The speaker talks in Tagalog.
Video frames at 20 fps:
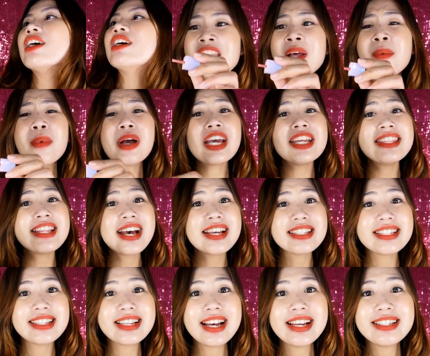ang maganda
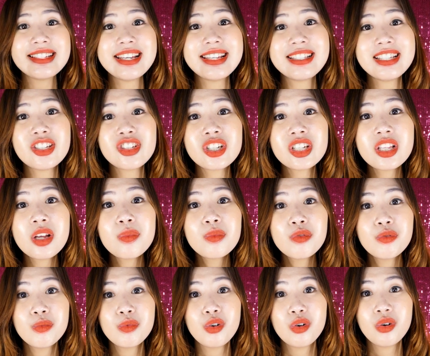kasi sa kanya, hindi siya
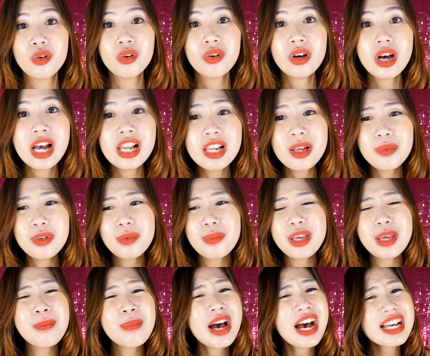namumuo. Alam niyo,
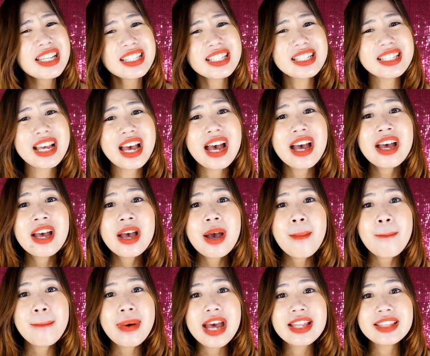may iba kasi na
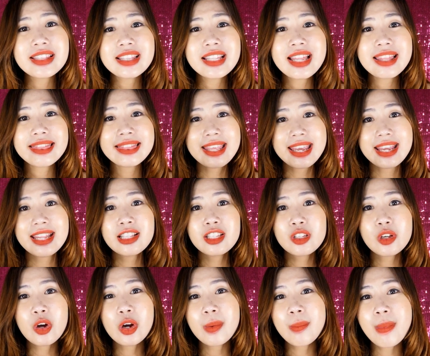matte na
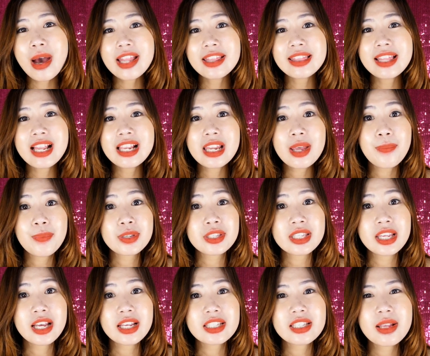tints or matte na
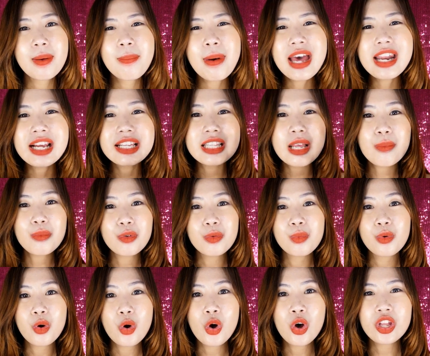lipsticks na parang
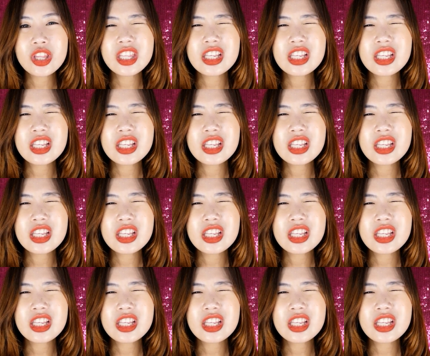namumuo.